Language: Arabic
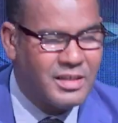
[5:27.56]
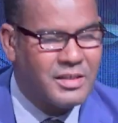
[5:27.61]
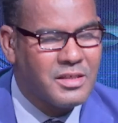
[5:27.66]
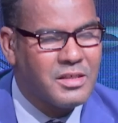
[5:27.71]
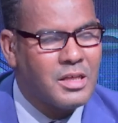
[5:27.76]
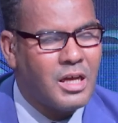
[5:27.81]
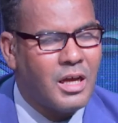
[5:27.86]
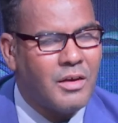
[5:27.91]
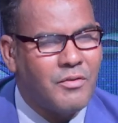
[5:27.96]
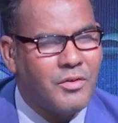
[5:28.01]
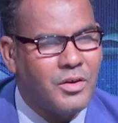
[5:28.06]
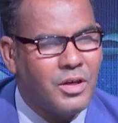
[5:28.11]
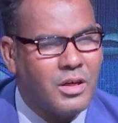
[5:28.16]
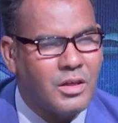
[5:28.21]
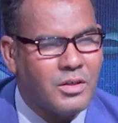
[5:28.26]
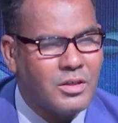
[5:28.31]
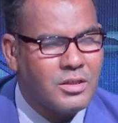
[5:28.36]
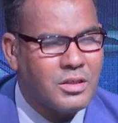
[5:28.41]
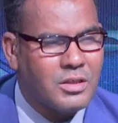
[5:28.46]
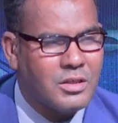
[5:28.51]
إنصاف
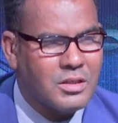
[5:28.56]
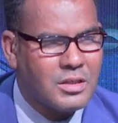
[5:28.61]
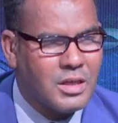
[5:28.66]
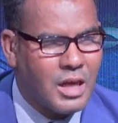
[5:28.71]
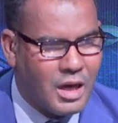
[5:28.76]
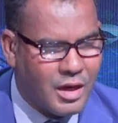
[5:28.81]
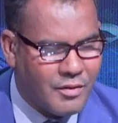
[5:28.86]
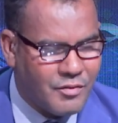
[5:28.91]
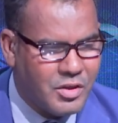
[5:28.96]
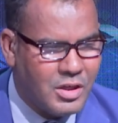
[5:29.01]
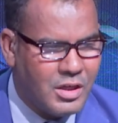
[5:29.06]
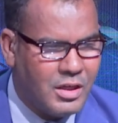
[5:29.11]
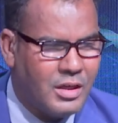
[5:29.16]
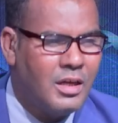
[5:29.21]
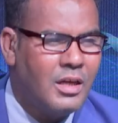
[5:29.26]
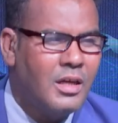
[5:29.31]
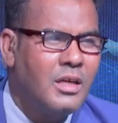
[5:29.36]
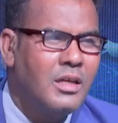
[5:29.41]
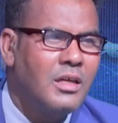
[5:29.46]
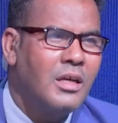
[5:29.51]

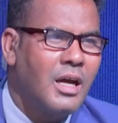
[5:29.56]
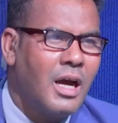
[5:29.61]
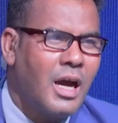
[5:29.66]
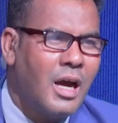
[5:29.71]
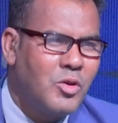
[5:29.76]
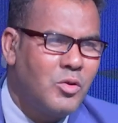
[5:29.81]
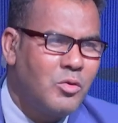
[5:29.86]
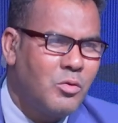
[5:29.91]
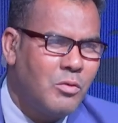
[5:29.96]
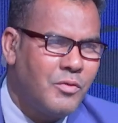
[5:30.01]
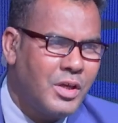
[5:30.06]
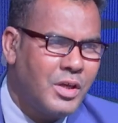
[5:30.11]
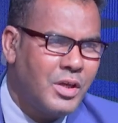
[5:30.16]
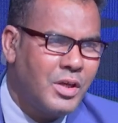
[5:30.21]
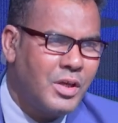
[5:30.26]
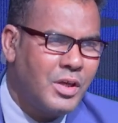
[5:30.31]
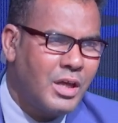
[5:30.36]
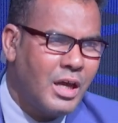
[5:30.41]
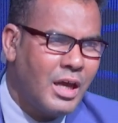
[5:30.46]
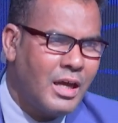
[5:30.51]
الصحفيين آه، عملوا
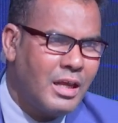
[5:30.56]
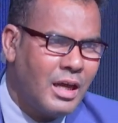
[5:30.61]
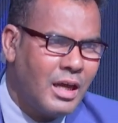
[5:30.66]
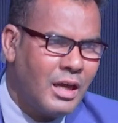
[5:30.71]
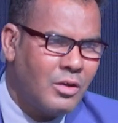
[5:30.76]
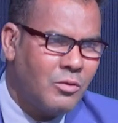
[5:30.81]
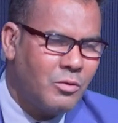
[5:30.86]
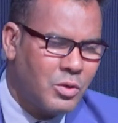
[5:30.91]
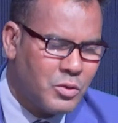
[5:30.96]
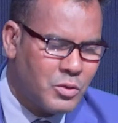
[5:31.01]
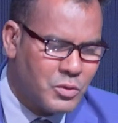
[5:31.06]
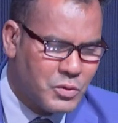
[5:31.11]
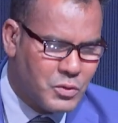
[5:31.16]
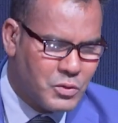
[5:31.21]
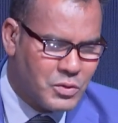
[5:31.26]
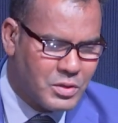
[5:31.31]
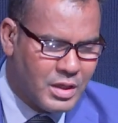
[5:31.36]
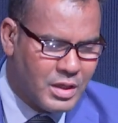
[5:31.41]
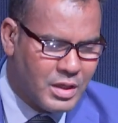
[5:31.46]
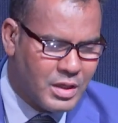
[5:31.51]
في هذا الحقل
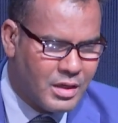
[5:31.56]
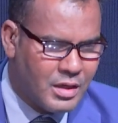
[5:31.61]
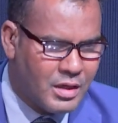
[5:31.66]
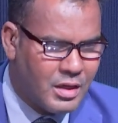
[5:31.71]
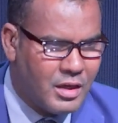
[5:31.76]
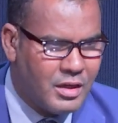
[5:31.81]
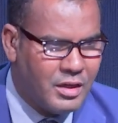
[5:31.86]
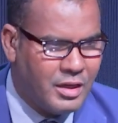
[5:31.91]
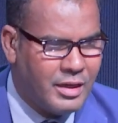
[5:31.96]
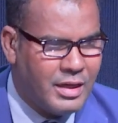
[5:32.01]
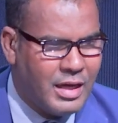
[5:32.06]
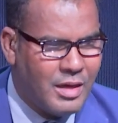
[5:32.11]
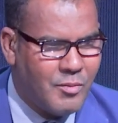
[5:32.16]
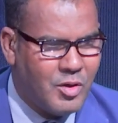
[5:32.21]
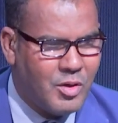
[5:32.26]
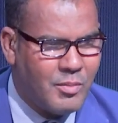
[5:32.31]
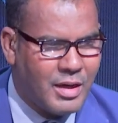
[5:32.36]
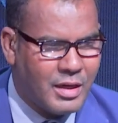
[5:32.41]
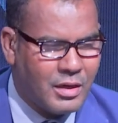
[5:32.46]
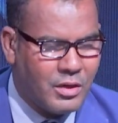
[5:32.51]
وخصوصا الإعلام
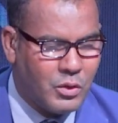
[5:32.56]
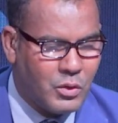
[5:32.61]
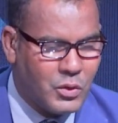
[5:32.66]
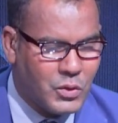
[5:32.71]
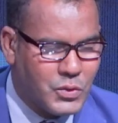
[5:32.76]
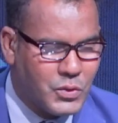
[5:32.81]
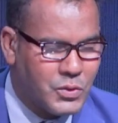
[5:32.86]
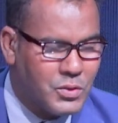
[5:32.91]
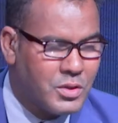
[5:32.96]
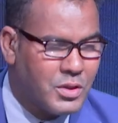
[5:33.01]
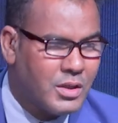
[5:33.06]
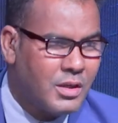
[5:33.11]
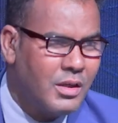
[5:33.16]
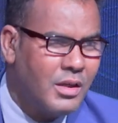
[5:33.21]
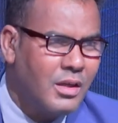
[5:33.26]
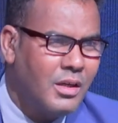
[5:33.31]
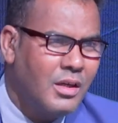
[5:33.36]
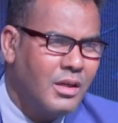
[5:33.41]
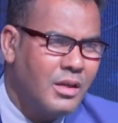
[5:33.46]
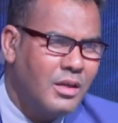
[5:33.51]
المرئي الخصوصي
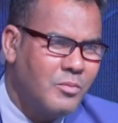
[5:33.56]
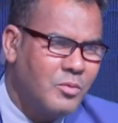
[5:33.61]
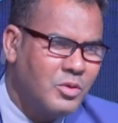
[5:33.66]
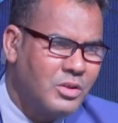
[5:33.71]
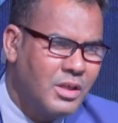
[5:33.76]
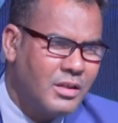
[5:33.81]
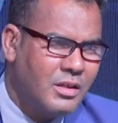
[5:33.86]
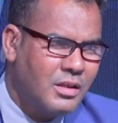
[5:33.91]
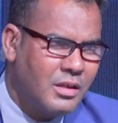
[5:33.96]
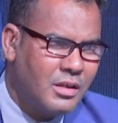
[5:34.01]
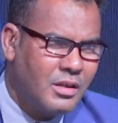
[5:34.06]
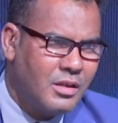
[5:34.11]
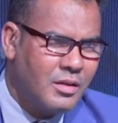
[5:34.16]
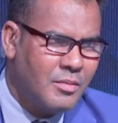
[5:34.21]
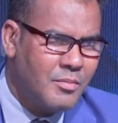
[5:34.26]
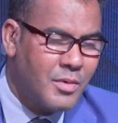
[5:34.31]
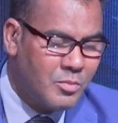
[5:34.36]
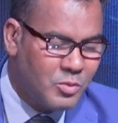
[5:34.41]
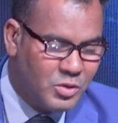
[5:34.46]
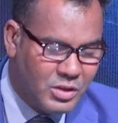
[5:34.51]
لمدة,
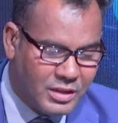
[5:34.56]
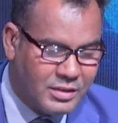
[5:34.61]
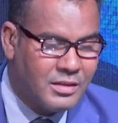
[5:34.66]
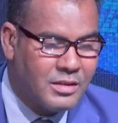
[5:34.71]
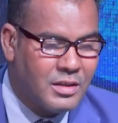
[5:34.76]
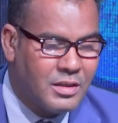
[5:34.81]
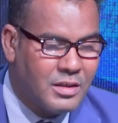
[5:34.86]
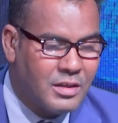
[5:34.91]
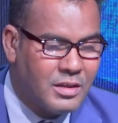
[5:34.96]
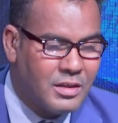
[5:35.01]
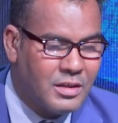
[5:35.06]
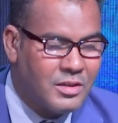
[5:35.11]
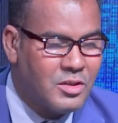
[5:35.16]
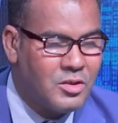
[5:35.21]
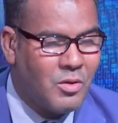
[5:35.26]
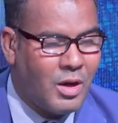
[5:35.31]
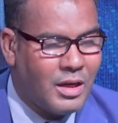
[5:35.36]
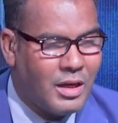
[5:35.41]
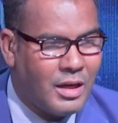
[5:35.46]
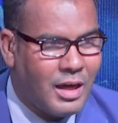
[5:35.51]
لمدة
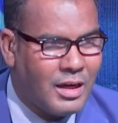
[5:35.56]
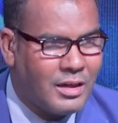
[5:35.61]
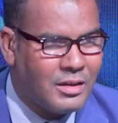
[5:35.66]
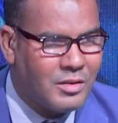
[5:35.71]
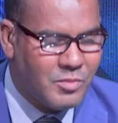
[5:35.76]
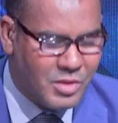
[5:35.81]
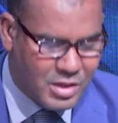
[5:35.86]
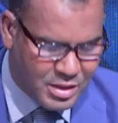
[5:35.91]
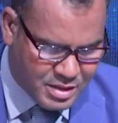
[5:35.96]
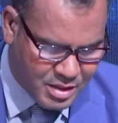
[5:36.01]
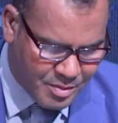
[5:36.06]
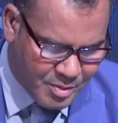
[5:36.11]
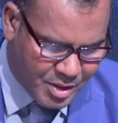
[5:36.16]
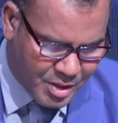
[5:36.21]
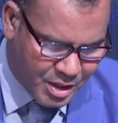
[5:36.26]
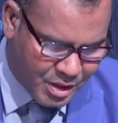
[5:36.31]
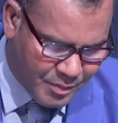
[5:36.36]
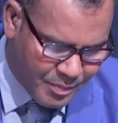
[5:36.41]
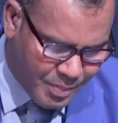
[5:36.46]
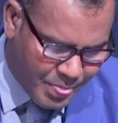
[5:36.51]
تزيد على العقد من
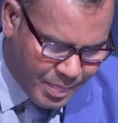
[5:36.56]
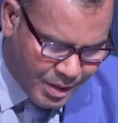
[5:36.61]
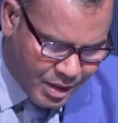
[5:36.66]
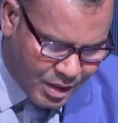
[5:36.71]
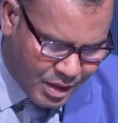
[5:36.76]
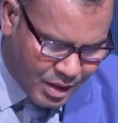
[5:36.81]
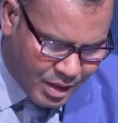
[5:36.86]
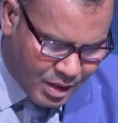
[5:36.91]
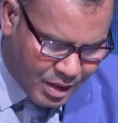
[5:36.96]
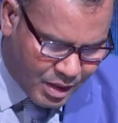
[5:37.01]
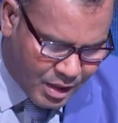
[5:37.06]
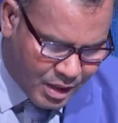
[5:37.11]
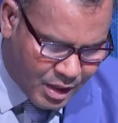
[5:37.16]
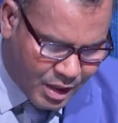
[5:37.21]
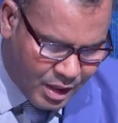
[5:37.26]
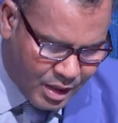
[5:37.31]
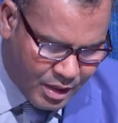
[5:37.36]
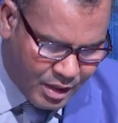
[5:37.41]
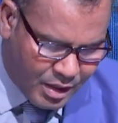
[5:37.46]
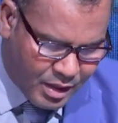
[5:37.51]
الزمن آه،
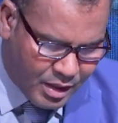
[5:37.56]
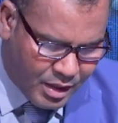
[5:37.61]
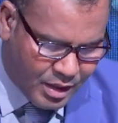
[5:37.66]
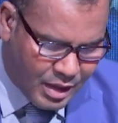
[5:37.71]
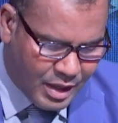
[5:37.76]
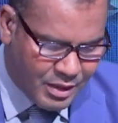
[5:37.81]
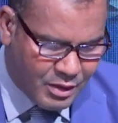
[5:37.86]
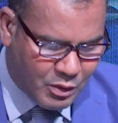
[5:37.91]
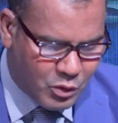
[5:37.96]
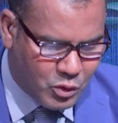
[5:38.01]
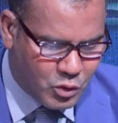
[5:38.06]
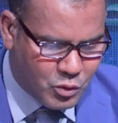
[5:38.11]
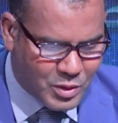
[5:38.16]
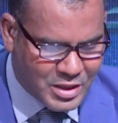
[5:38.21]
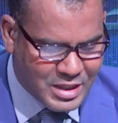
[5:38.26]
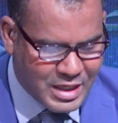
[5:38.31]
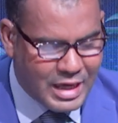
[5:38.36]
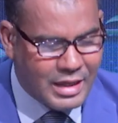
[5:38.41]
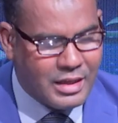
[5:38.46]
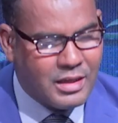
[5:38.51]
هل هذه الخطوة
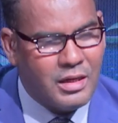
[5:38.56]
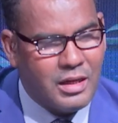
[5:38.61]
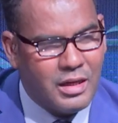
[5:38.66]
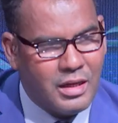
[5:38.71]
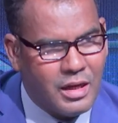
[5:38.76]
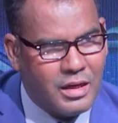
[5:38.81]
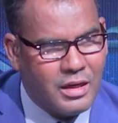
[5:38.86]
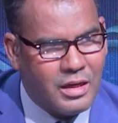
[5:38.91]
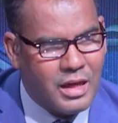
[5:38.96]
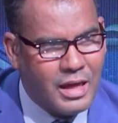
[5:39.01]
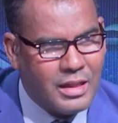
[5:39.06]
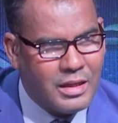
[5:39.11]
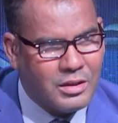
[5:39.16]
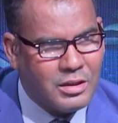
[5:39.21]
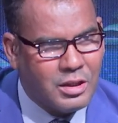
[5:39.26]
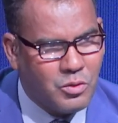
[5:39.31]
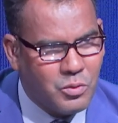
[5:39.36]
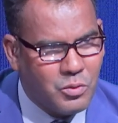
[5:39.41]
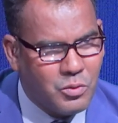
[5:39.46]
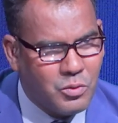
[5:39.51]
جاءت
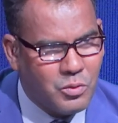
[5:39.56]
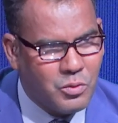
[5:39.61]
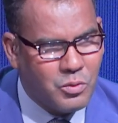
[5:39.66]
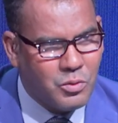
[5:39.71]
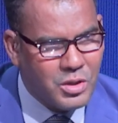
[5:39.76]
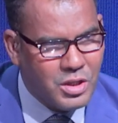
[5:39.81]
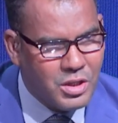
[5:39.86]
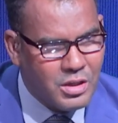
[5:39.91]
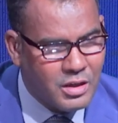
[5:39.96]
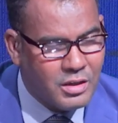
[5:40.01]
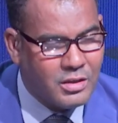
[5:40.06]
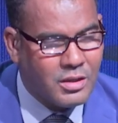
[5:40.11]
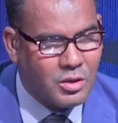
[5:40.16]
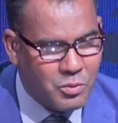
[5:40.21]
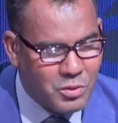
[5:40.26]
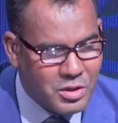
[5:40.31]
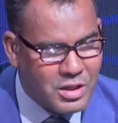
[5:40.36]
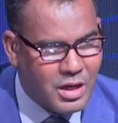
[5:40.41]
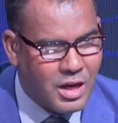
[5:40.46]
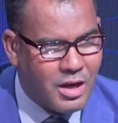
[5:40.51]
لهذا التتويج
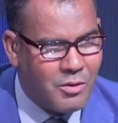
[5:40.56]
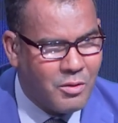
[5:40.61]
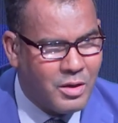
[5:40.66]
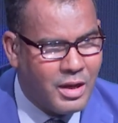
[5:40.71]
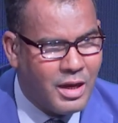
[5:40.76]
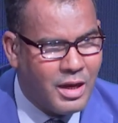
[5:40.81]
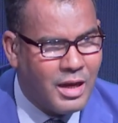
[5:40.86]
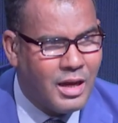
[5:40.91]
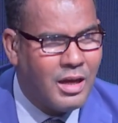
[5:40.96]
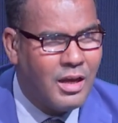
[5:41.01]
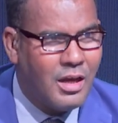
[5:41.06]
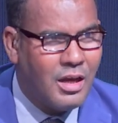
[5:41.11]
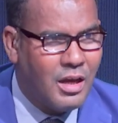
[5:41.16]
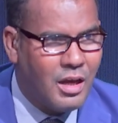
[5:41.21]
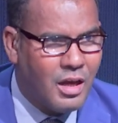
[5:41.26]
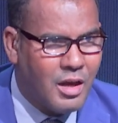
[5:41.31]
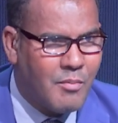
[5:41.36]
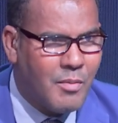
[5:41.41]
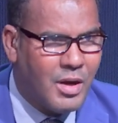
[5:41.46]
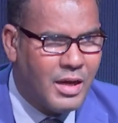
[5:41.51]
لتتويج هؤلاء
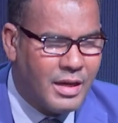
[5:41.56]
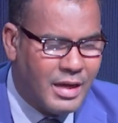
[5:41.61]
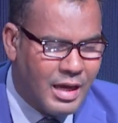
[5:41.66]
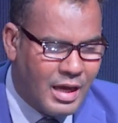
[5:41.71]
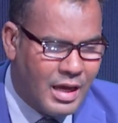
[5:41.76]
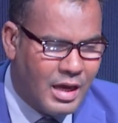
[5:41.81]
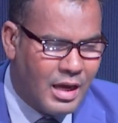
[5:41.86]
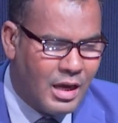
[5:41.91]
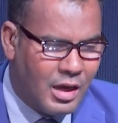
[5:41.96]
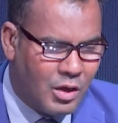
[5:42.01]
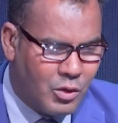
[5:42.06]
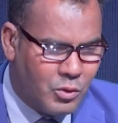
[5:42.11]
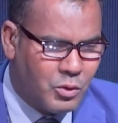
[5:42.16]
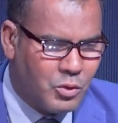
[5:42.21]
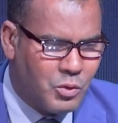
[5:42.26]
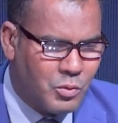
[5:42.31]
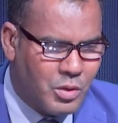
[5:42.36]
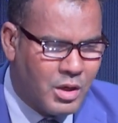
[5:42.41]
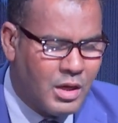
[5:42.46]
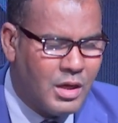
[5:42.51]
أم أنها
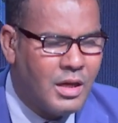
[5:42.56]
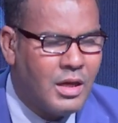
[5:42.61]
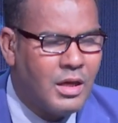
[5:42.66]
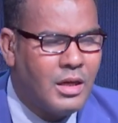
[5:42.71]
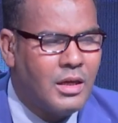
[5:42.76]
خطوة